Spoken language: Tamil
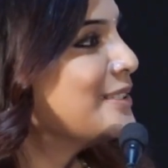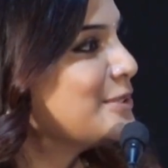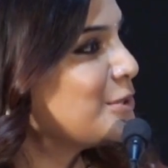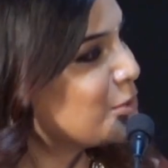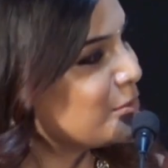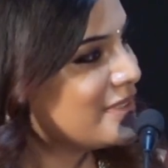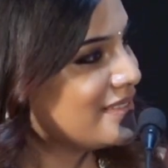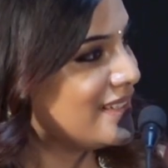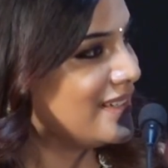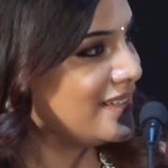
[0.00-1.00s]
ஸோ ரொம்ப
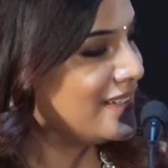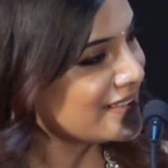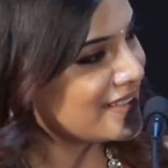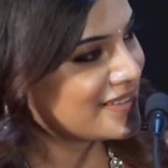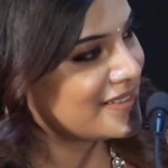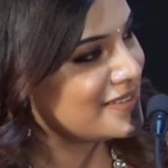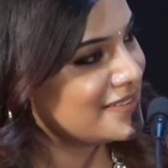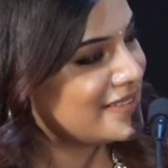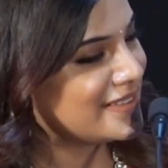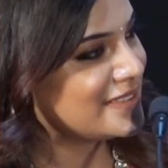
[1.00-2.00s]
அழகாக
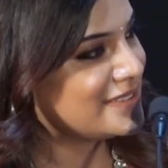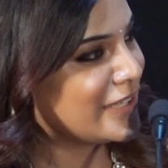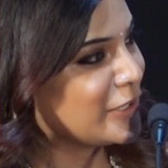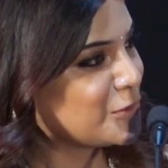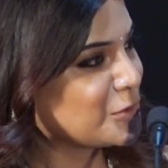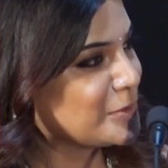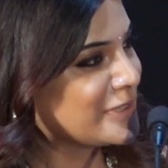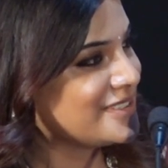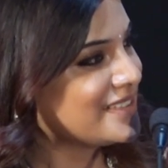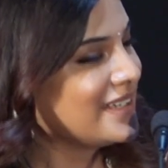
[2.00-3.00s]
இருந்தது லிரிக்ஸ் தேங்க்யூ ஸோ
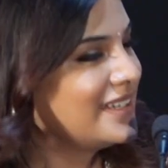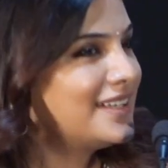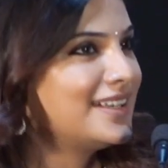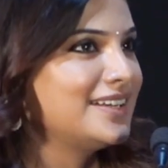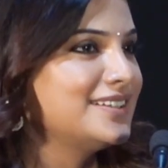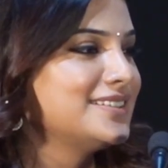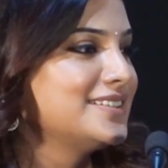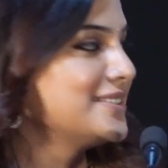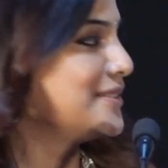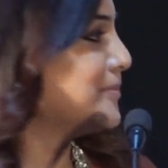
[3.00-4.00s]
மச்
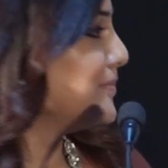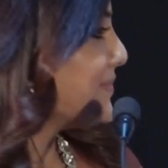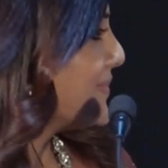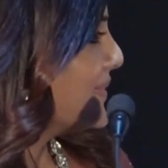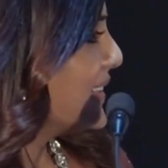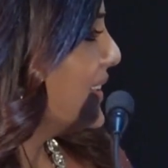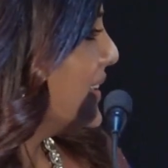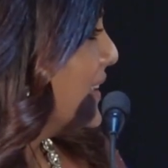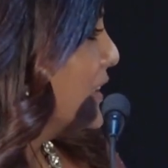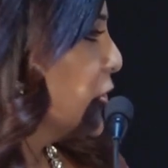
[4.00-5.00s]
அண்ட்
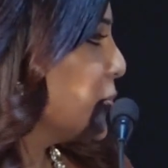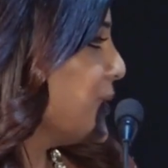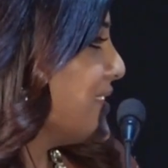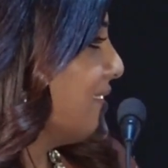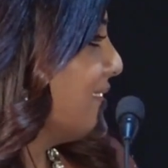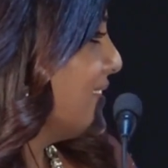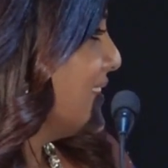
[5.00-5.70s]
டிஓபி சார்